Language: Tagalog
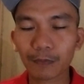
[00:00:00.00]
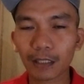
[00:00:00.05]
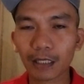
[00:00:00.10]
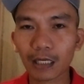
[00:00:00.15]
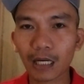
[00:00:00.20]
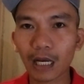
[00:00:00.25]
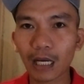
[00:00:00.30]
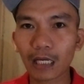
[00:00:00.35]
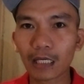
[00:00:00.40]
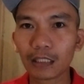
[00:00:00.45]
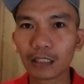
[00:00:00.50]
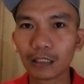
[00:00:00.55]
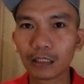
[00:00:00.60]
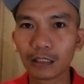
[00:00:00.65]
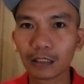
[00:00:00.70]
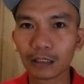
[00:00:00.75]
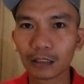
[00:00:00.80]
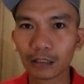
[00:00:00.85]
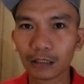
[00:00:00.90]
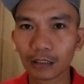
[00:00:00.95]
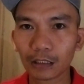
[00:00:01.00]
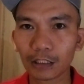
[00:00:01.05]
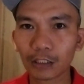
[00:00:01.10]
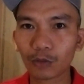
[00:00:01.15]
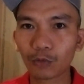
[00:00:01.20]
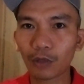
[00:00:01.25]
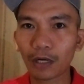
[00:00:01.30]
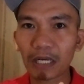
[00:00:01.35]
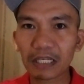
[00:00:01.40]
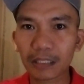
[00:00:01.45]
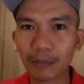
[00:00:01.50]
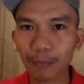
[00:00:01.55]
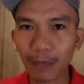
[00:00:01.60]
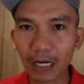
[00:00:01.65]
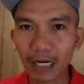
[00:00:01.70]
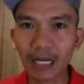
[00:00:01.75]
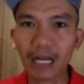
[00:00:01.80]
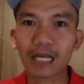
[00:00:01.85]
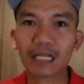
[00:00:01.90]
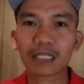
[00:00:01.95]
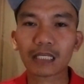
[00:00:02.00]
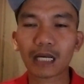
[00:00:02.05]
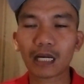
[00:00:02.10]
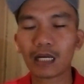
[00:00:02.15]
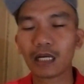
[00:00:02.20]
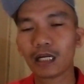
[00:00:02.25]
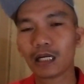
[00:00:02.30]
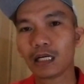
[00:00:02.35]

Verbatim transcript: pagkain, ito ay isa pang lasa.